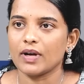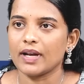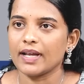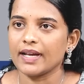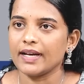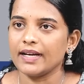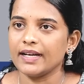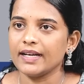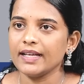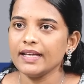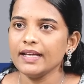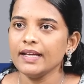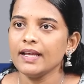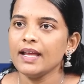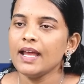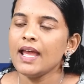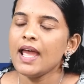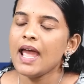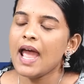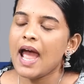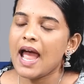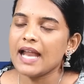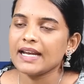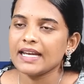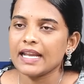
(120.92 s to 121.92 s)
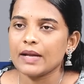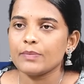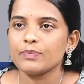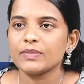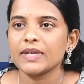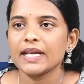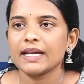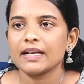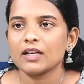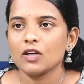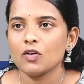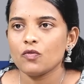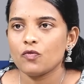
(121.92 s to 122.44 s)
ఉన్నాయండి అండ్
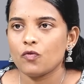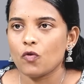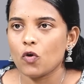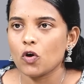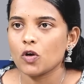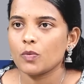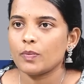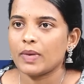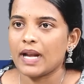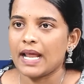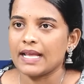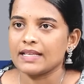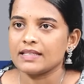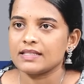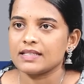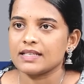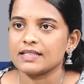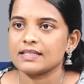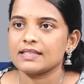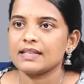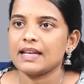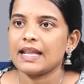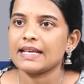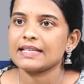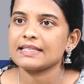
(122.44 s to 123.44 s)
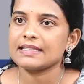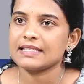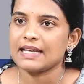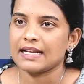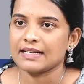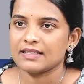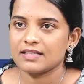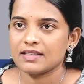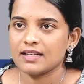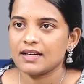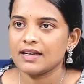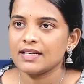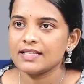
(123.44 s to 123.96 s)
ఎంటెక్లో ఫోర్ బ్రాంచెస్ లైక్
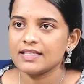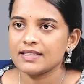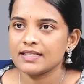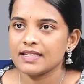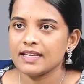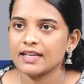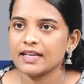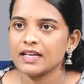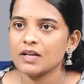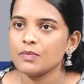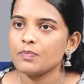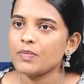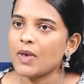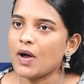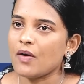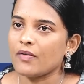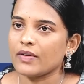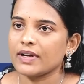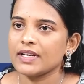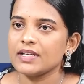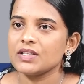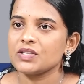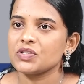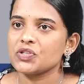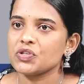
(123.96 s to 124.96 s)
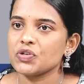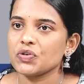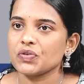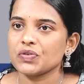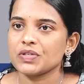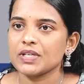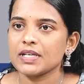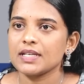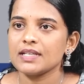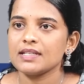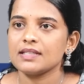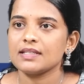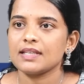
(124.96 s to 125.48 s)
స్ట్రక్చరల్ ఇంజనీరింగ్ పవర్
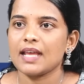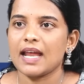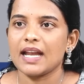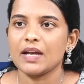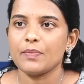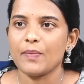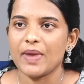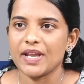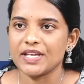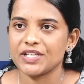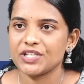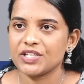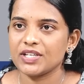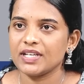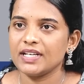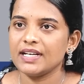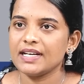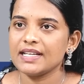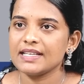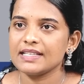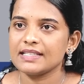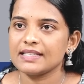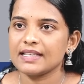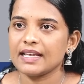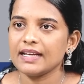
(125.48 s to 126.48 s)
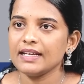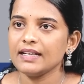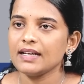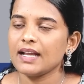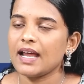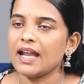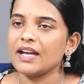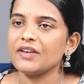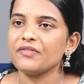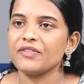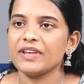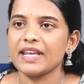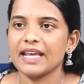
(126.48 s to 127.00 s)
ఇన్స్టిట్యూషన్స్ అండ్ మెషిన్ డిజైన్
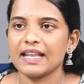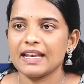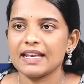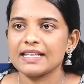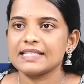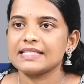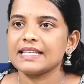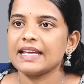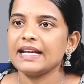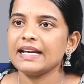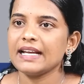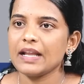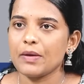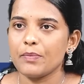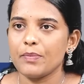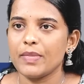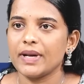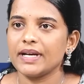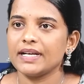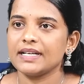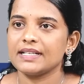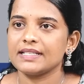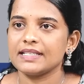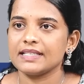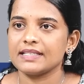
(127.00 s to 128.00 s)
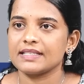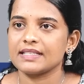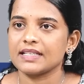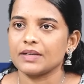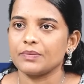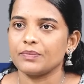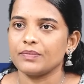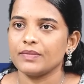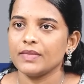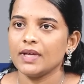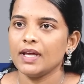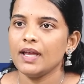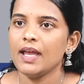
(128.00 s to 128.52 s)
అండ్ విఎల్ఎస్ఐ అండ్ ఎంబెడెడ్
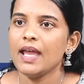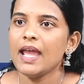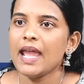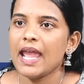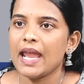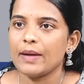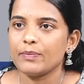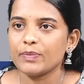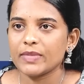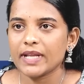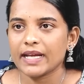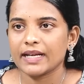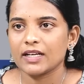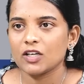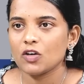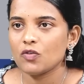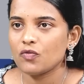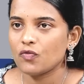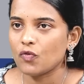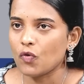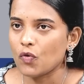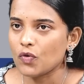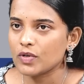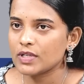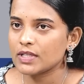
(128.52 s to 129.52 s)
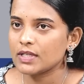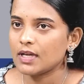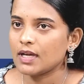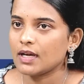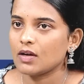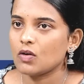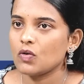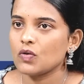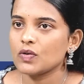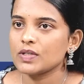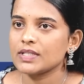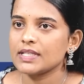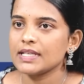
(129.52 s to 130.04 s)
సిస్టమ్ ఎంటెక్లో ఫోర్
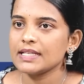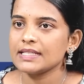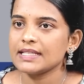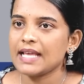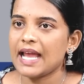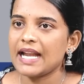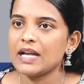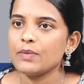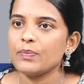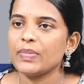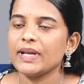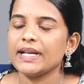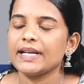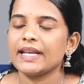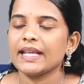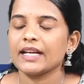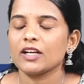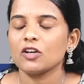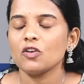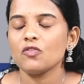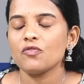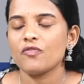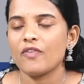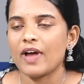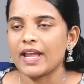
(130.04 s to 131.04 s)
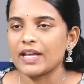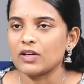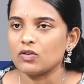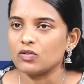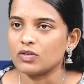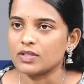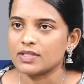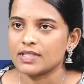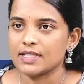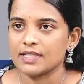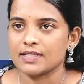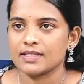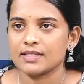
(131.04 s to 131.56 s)
కోర్సెస్ అండ్ బీటెక్లో ఫైవ్
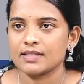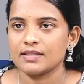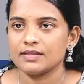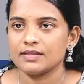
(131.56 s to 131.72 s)
కోర్సెస్